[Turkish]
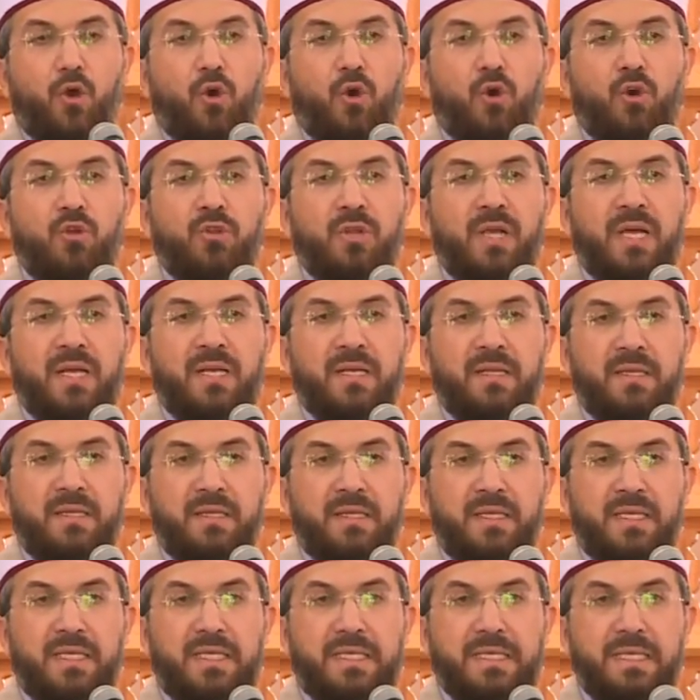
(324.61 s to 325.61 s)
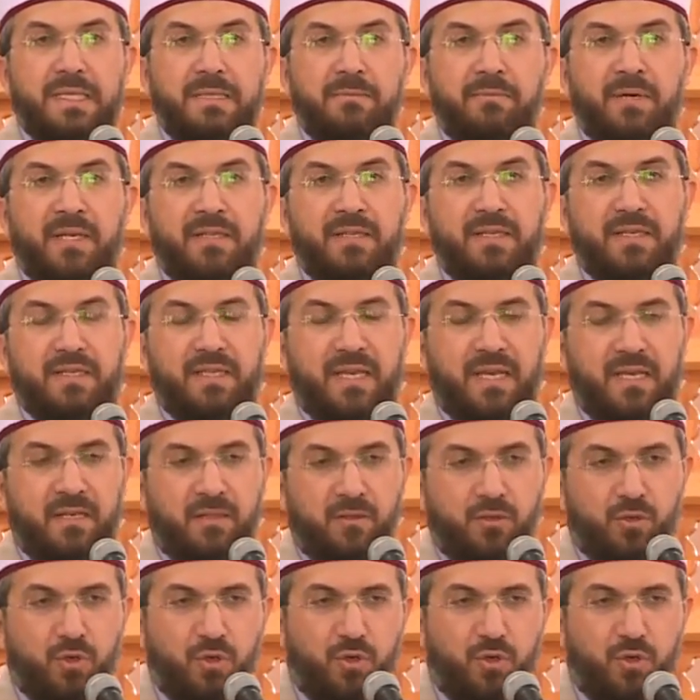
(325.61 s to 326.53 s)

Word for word: onların yıkılmadıklarını